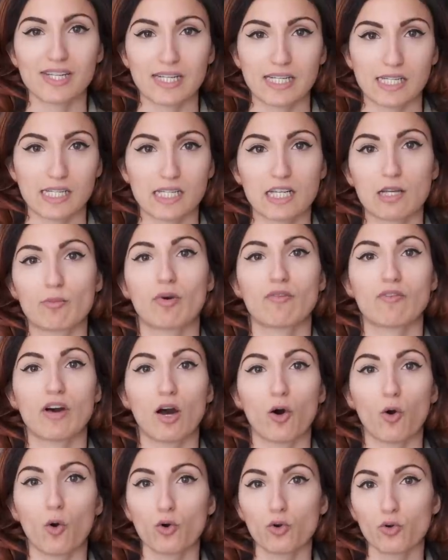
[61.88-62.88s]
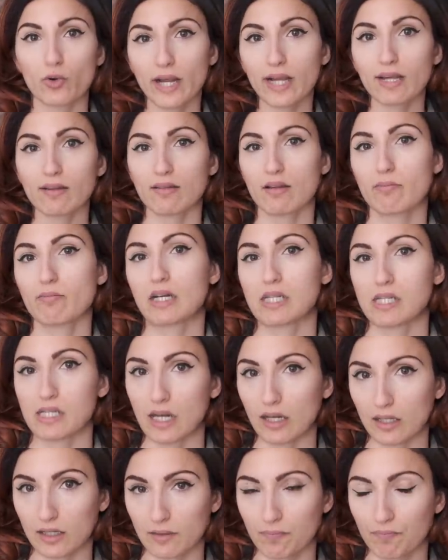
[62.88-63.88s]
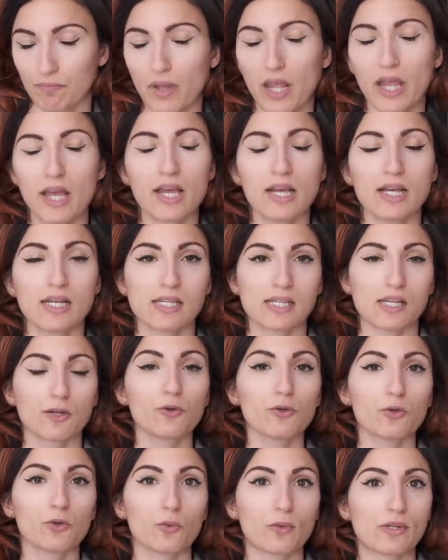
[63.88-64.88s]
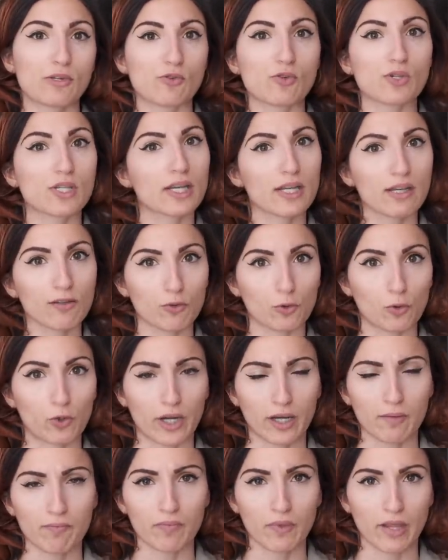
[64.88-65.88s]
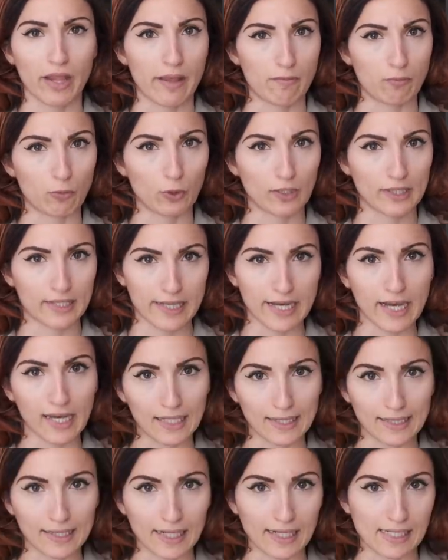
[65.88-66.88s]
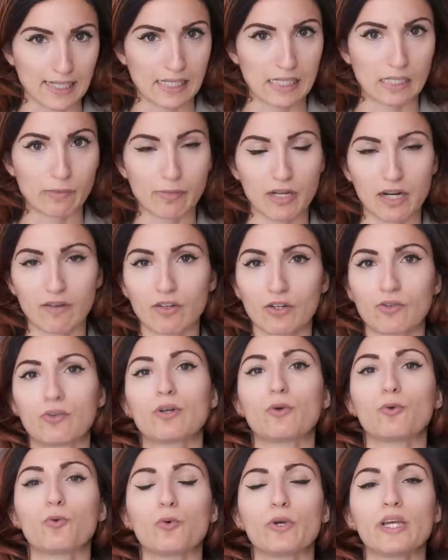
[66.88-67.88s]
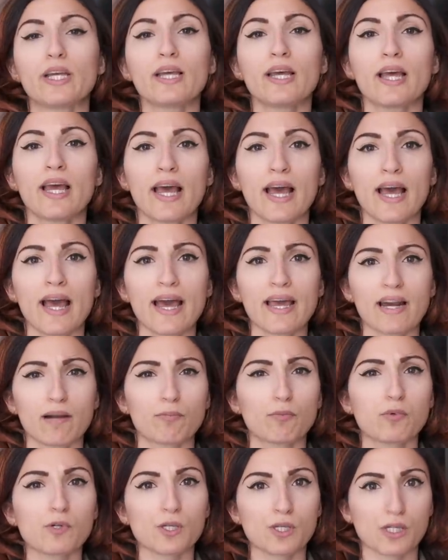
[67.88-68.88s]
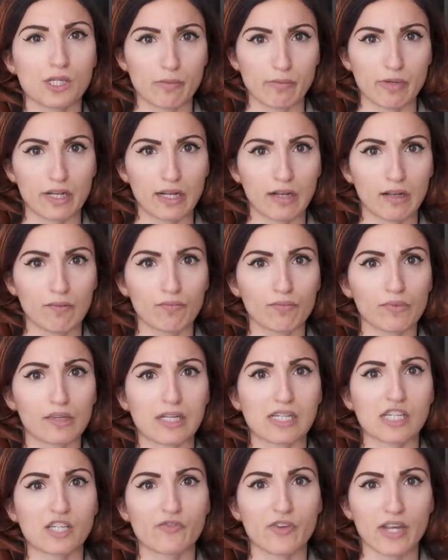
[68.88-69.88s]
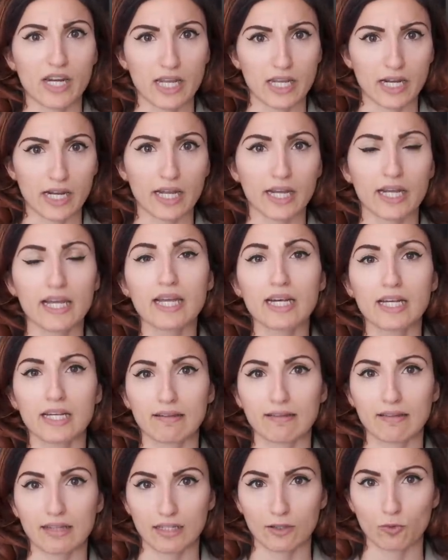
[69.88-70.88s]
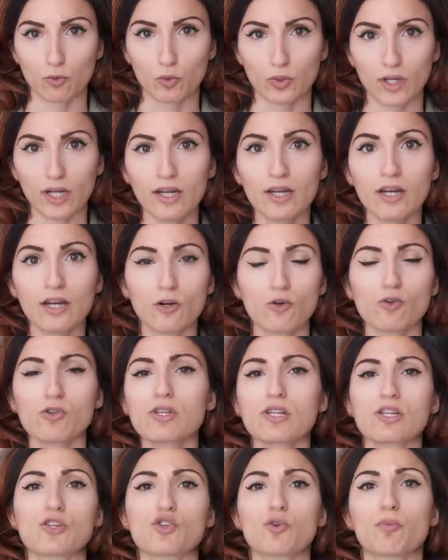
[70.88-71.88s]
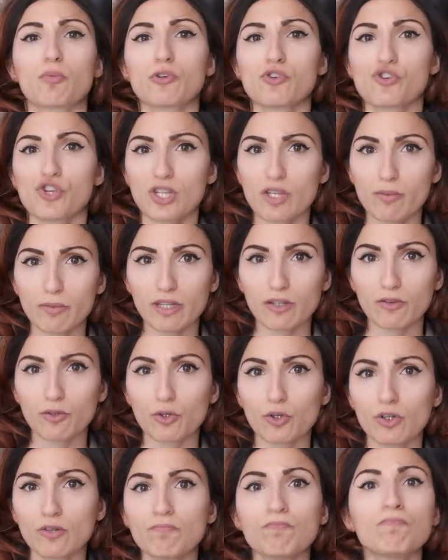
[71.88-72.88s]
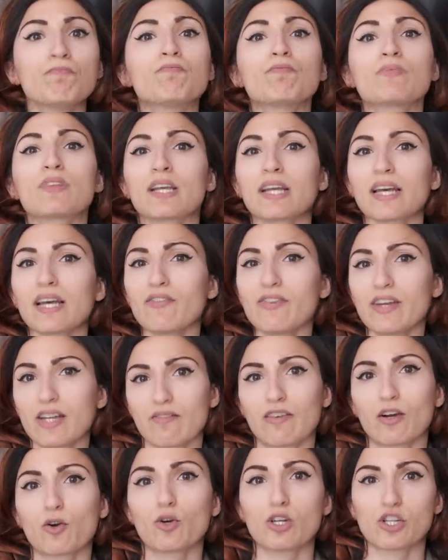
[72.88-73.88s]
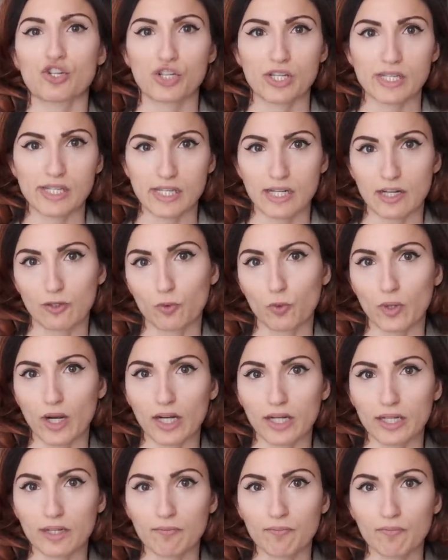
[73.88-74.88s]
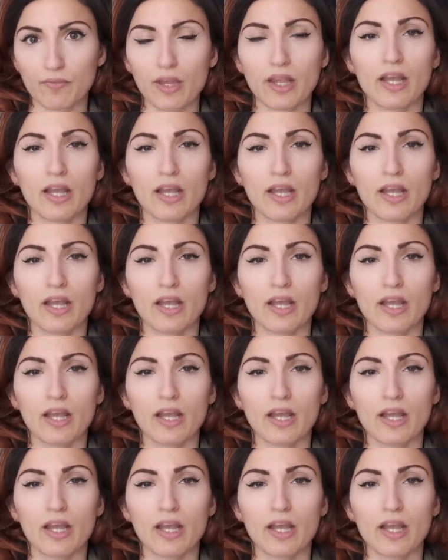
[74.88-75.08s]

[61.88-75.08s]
che si chiamava Honoré de Balzac. Secondo questo scrittore, e molti altri che si ispiravano a lui, era possibile trasferire in letteratura lo stesso procedimento che avveniva con le scienze naturali.